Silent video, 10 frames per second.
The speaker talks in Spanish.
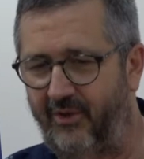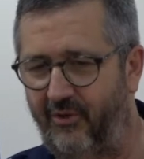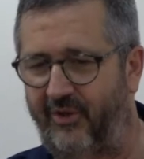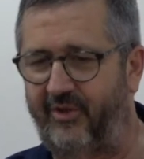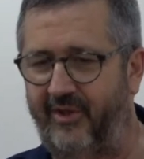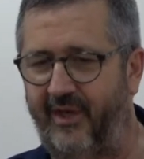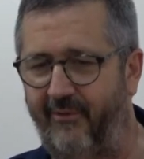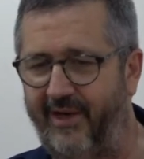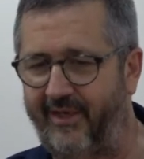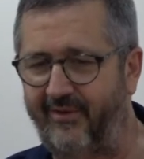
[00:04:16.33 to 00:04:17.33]
lo que se
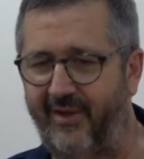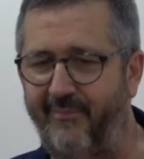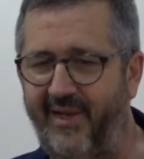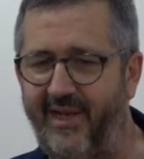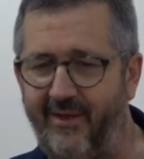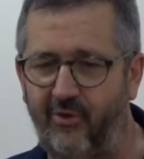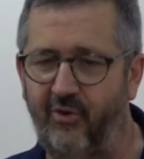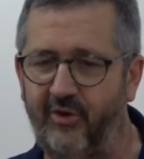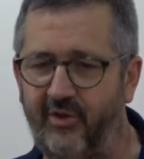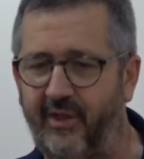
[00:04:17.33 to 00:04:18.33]
trabaja en San Miguel con
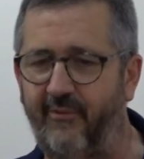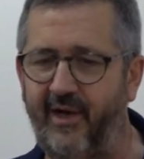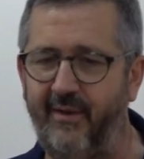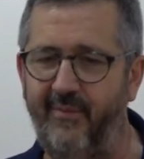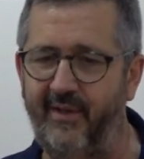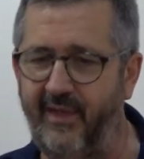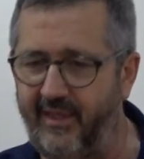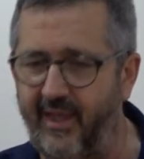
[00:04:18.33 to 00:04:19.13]
lo que se trabaja en Madrid,